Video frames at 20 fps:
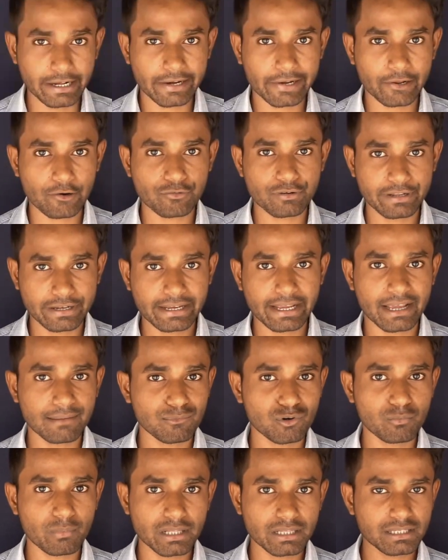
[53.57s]
कर रहे हो ठीक है
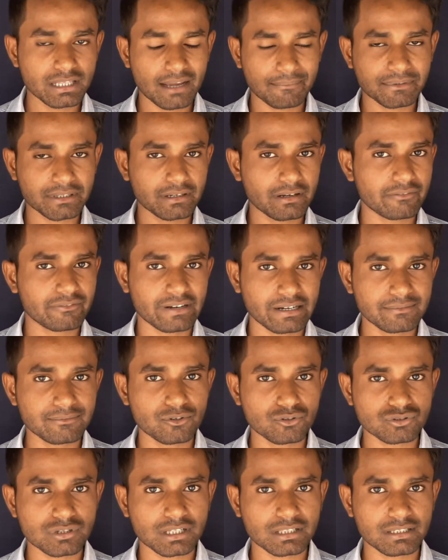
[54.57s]
वो बंदी आपकी गर्लफ्रेंड
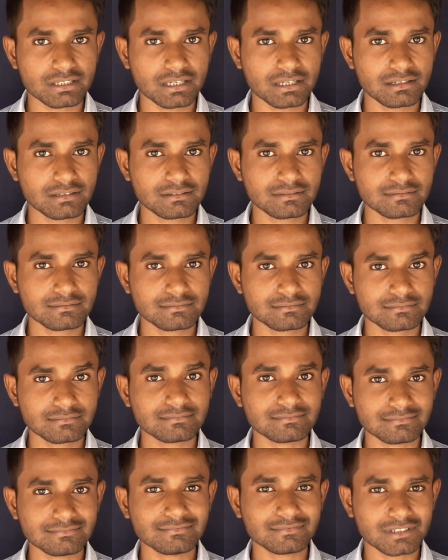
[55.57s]
भी हो सकती है
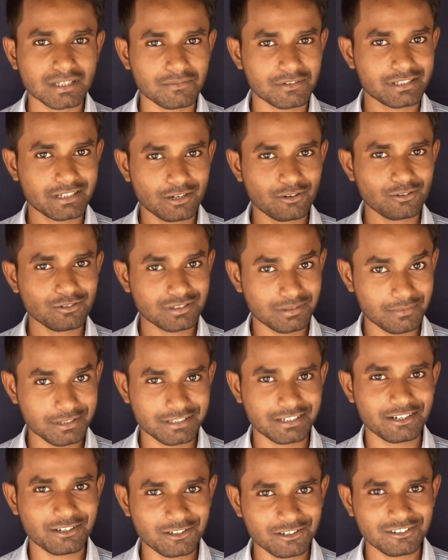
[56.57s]
हम्म, समझ रहे हो
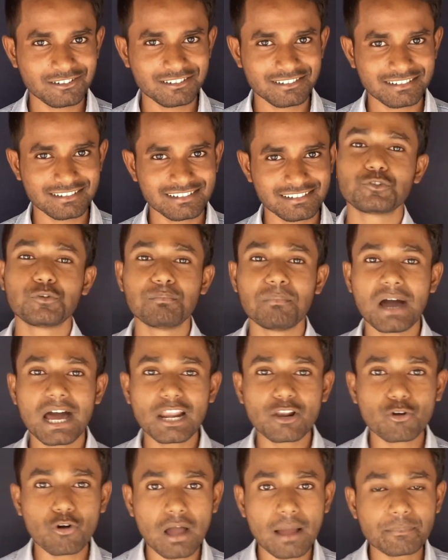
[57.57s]
समझ रहे हो तो
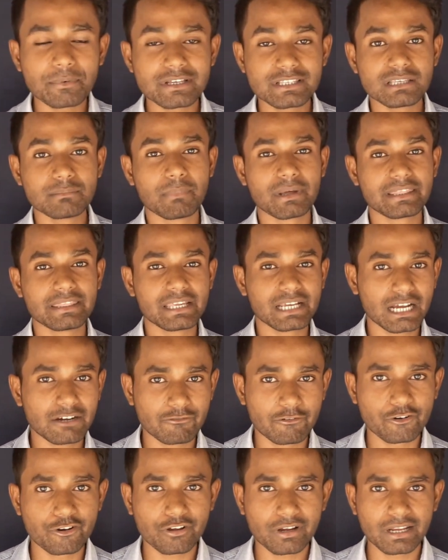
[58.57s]
मान लो आप किसी बंदे का
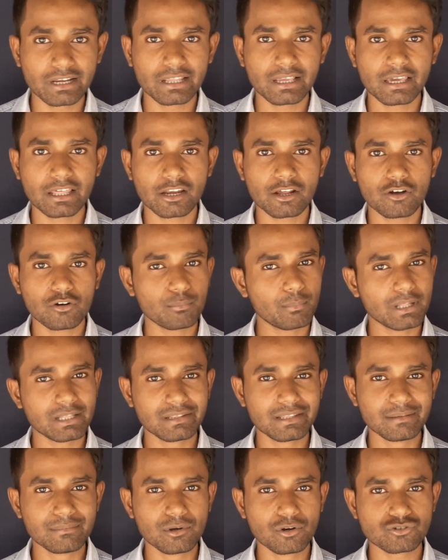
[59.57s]
फोटो क्लिक कर रहे हो
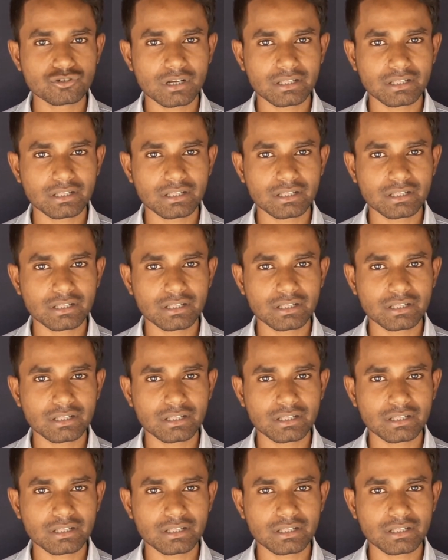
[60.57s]
बंदी भी हो